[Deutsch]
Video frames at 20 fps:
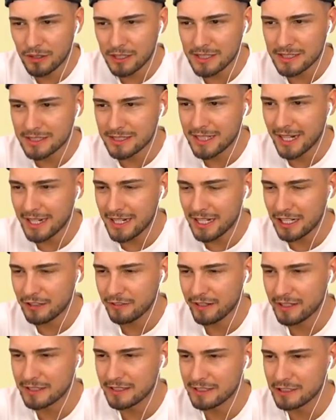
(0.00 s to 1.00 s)
ist, kann er
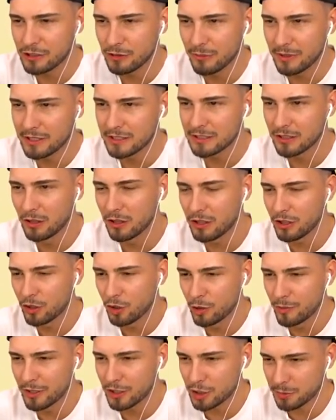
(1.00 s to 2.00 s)
quasi jetzt hier über diese Lücke
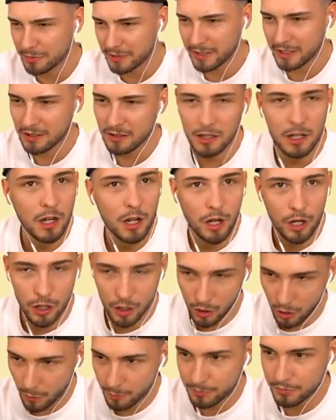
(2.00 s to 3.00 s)
rüberspringen.
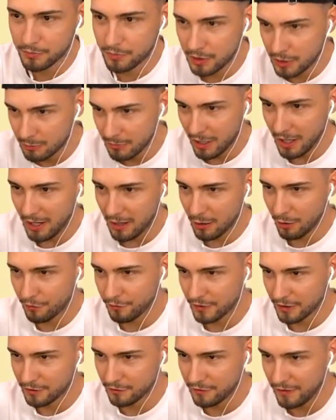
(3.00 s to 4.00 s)
Optimal auf
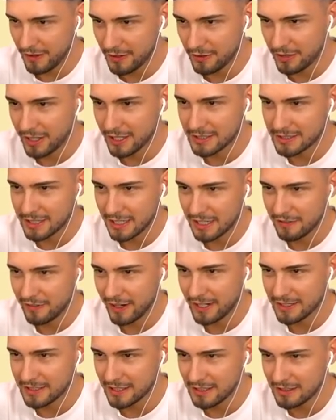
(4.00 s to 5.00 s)
jeden Fall. Okay, jetzt geh hier
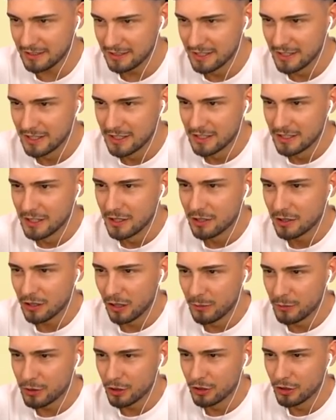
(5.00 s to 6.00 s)
weiter.
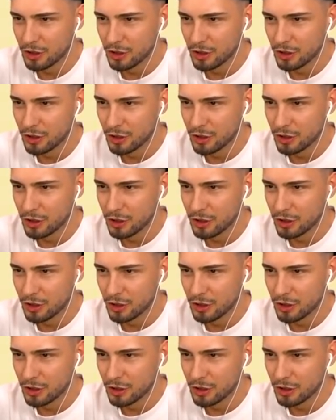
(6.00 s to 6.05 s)
Komm schon,